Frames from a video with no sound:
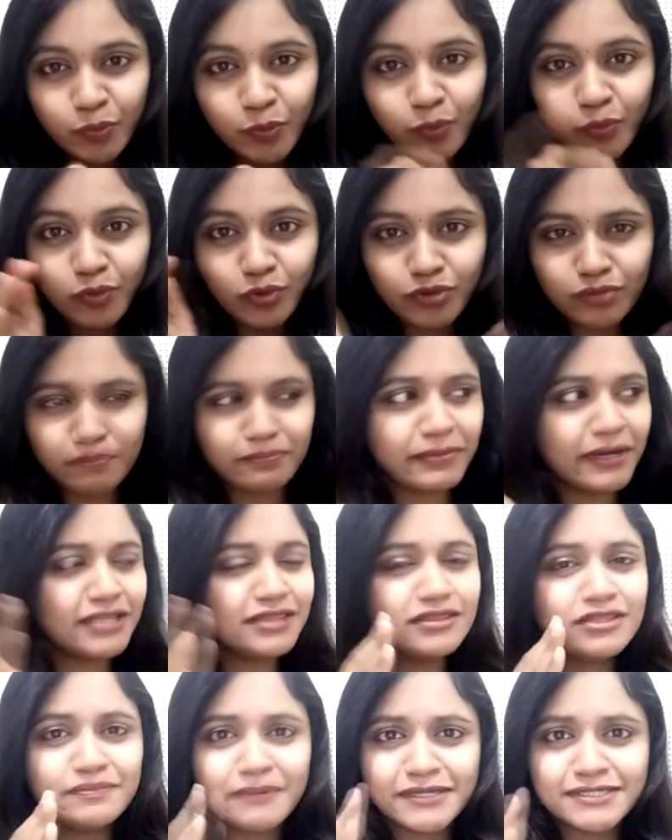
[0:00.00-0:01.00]
ஒரு ஒரு
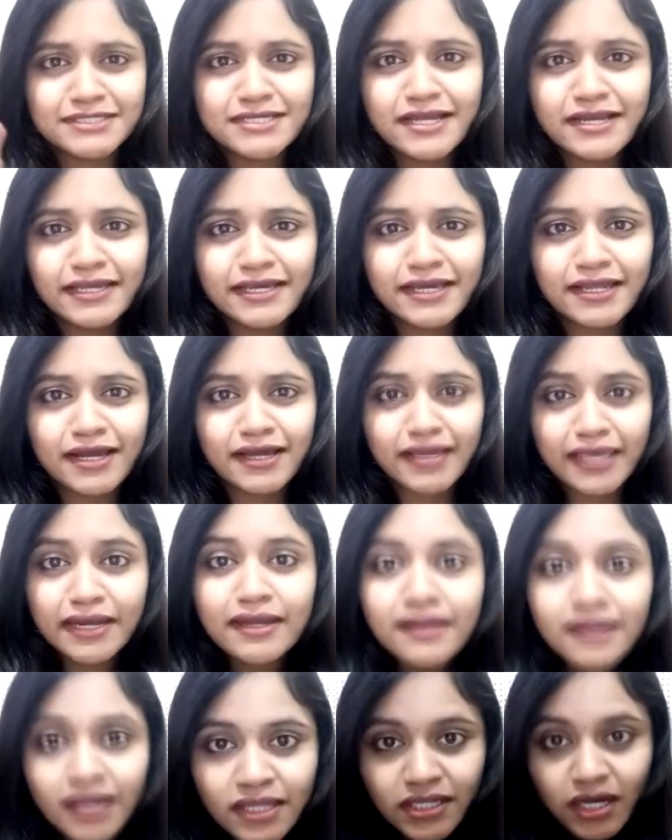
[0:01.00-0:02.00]
பத்து பசங்க
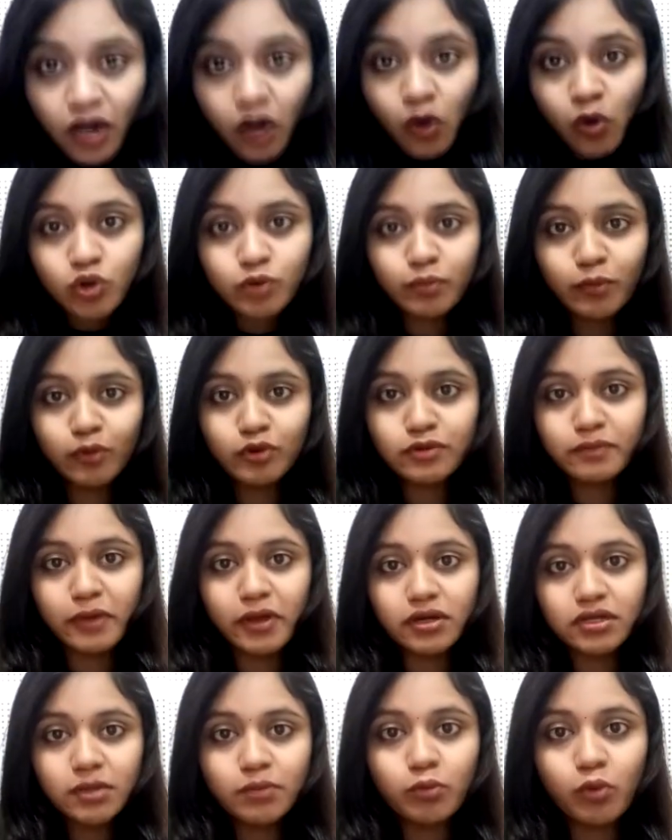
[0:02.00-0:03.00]
நிற்கிறாங்க என்னதான் ஒரு
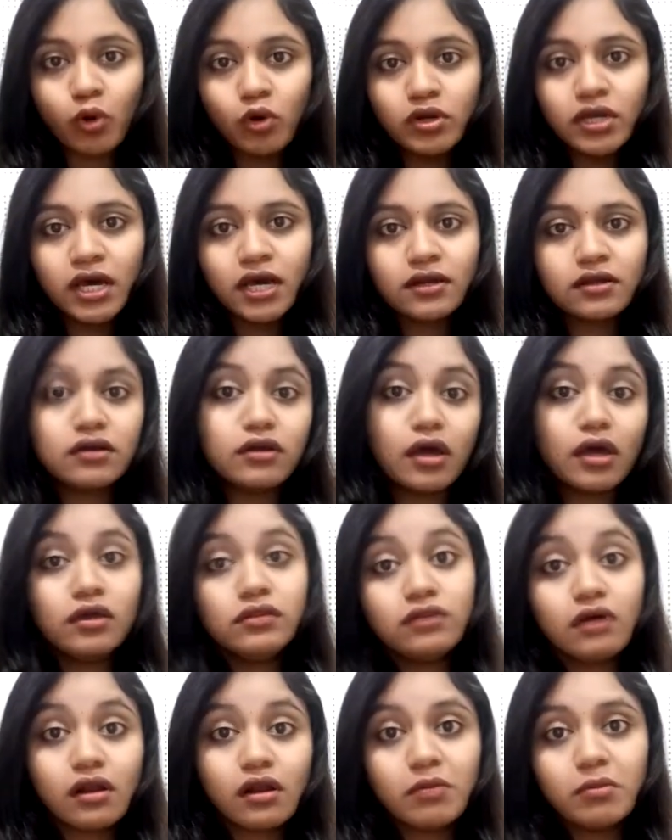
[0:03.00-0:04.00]
பொண்ணு பெரிய போல்டாக
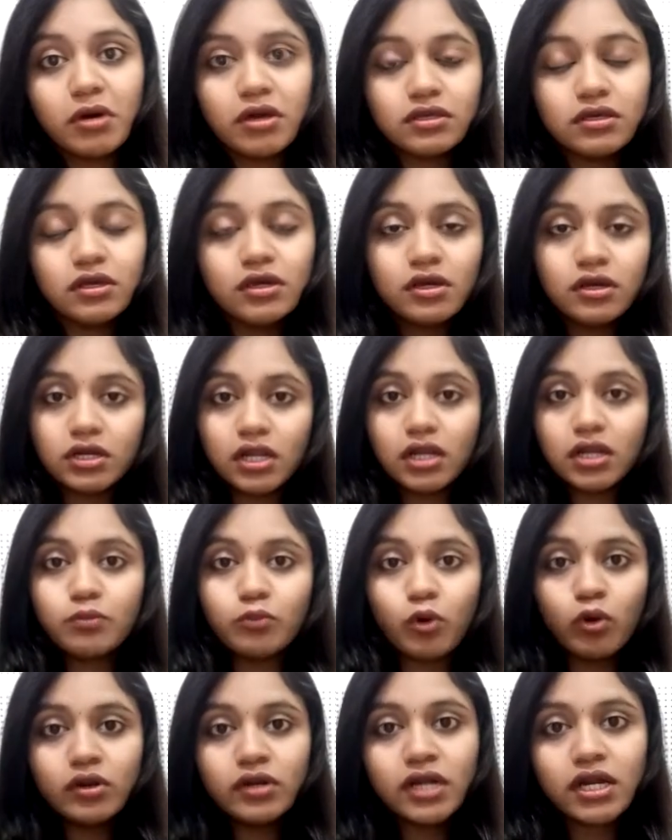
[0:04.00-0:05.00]
இருக்குது நயன்தாரா மாதிரி
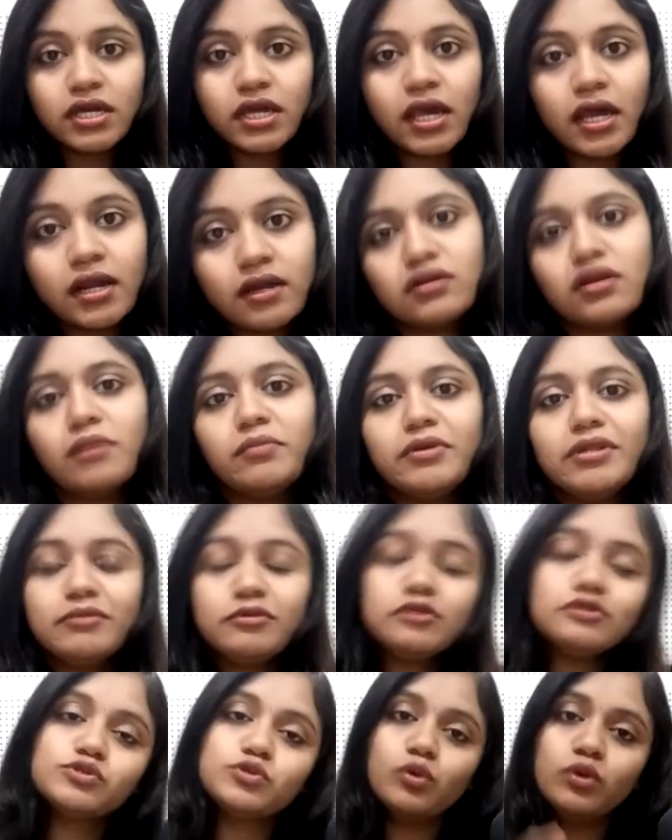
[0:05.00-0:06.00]
நல்ல போல்டான கேரக்டர்
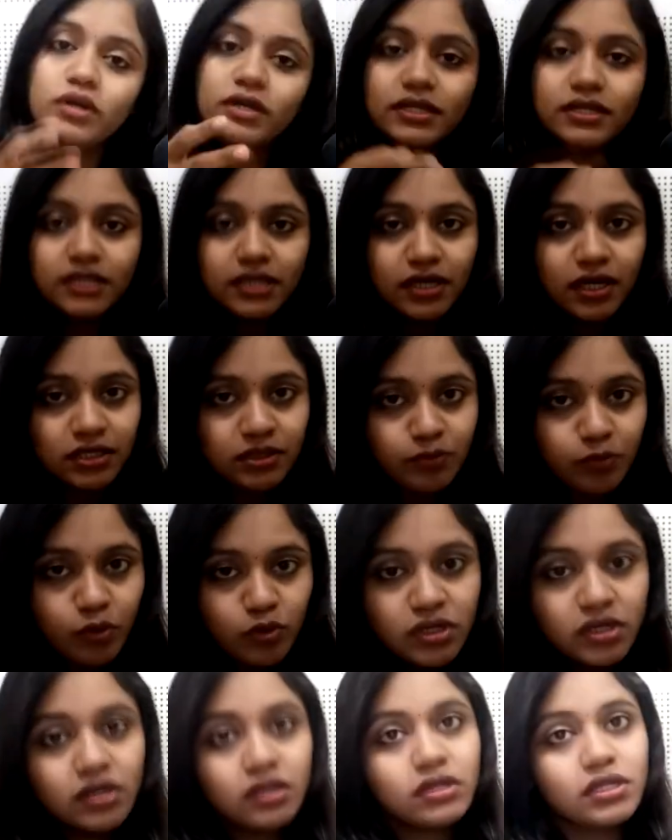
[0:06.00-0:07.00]
அப்படி இப்படின்னு சொல்லி நீங்கள்
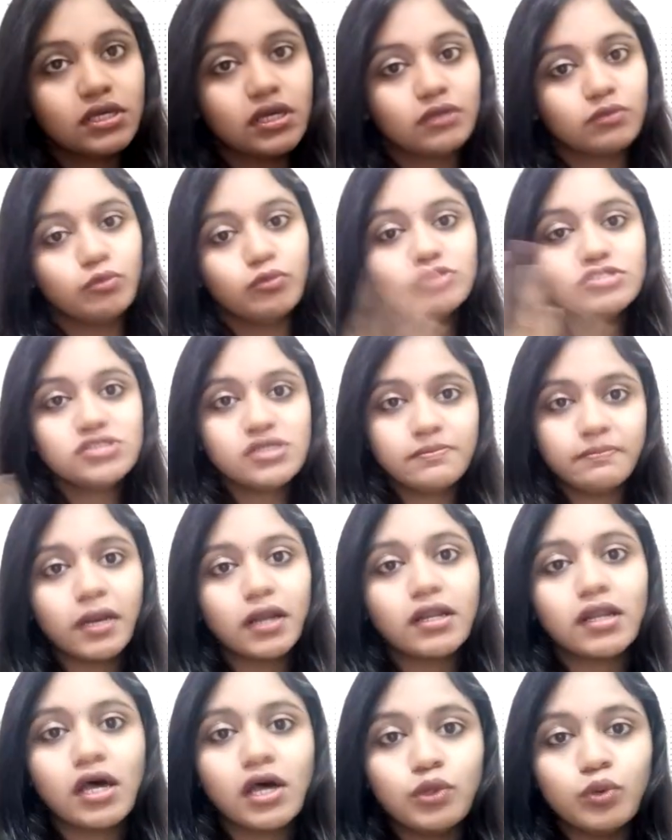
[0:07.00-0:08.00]
அந்த பொண்ணை நீங்கள்
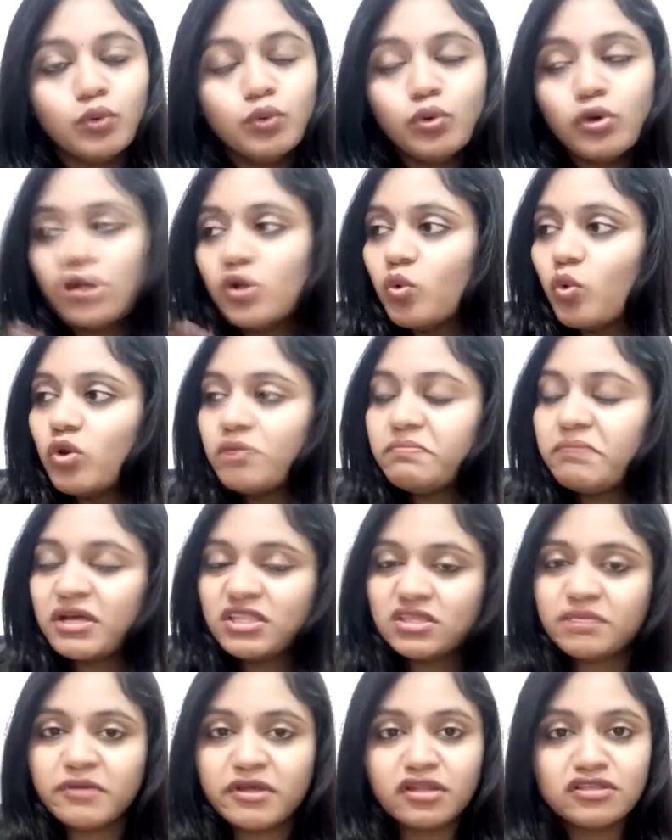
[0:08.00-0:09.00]
பூஸ்டப் பண்ணாலும்
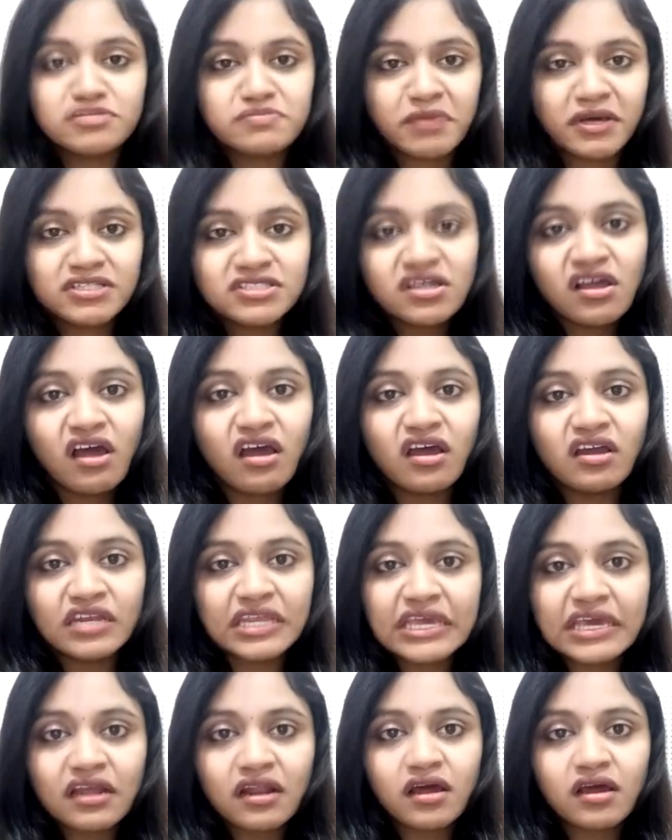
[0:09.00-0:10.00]
ஒரு பத்து பதினஞ்சு பசங்க
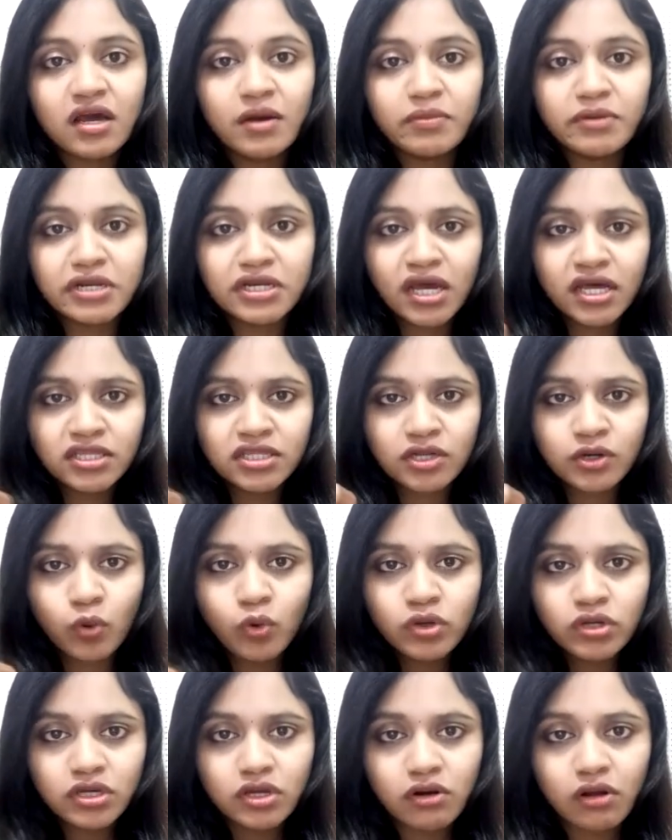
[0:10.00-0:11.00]
அங்கே நிற்கிறாங்க அப்படின்னா
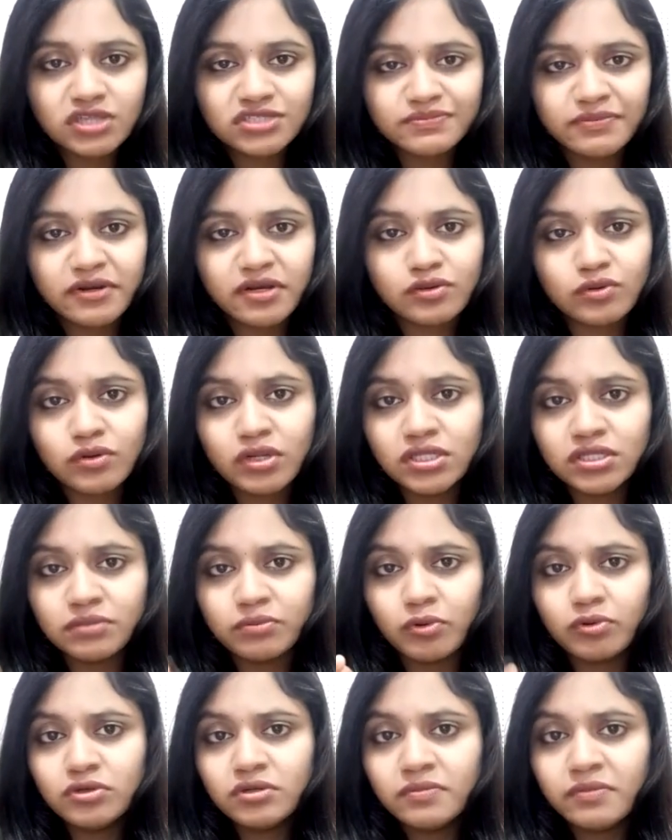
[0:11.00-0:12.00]
அந்த ரோடு கிராஸ்
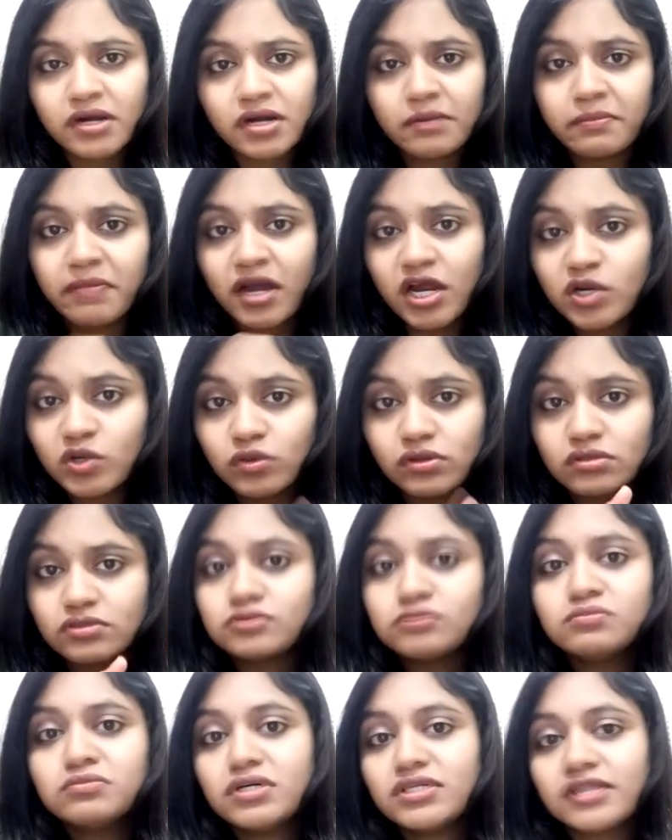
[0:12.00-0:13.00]
பண்ணுறதுக்குள்ளே அந்த பொண்ணு படுற பாடு
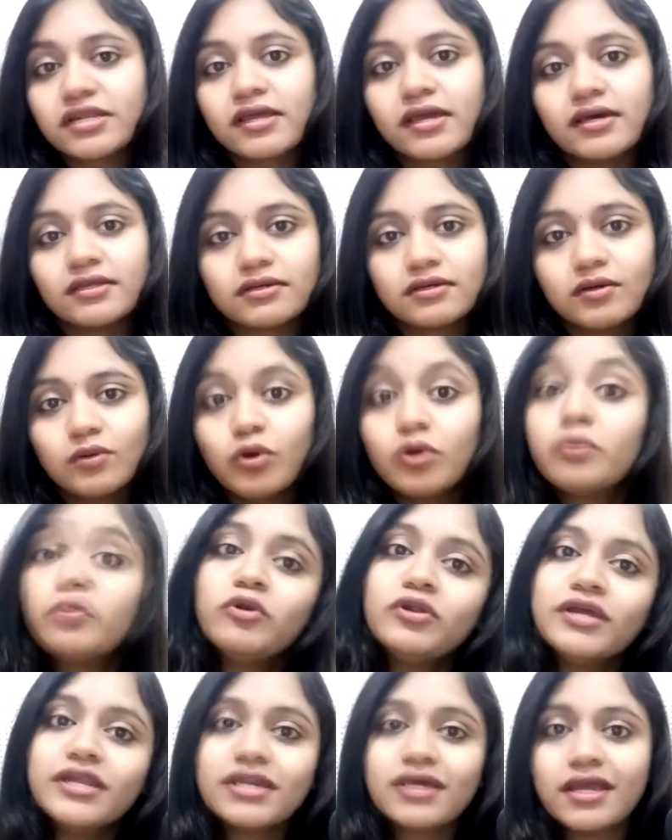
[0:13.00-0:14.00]
உங்களுக்கு சும்மா தெரியாது
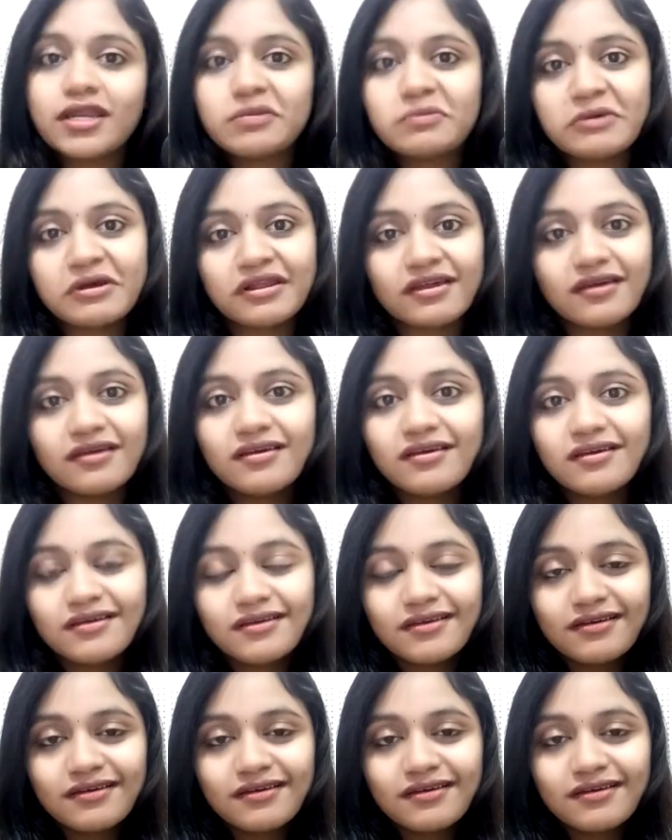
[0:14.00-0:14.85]
ஒரு பொண்ணுக்கிட்ட கேட்டு பாருங்கள்